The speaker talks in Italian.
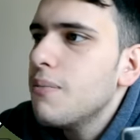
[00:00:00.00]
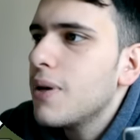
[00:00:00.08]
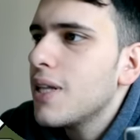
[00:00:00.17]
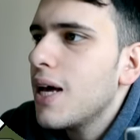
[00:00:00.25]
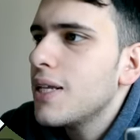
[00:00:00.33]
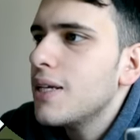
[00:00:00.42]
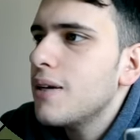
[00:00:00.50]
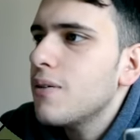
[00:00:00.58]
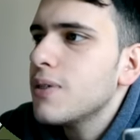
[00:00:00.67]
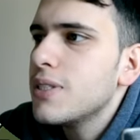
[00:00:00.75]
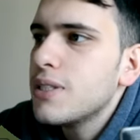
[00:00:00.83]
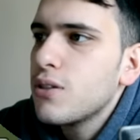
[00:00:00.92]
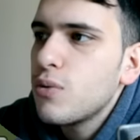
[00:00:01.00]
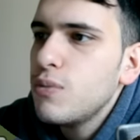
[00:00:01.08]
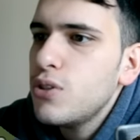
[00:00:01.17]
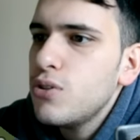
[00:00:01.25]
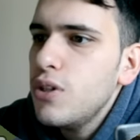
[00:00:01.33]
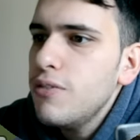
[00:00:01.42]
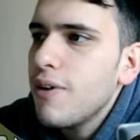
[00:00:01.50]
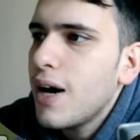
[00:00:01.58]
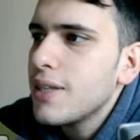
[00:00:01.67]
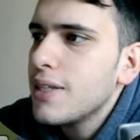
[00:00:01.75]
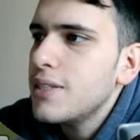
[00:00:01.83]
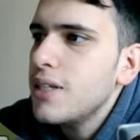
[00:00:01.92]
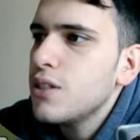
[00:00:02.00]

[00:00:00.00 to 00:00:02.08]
mandate, queste sono missioni fatte, si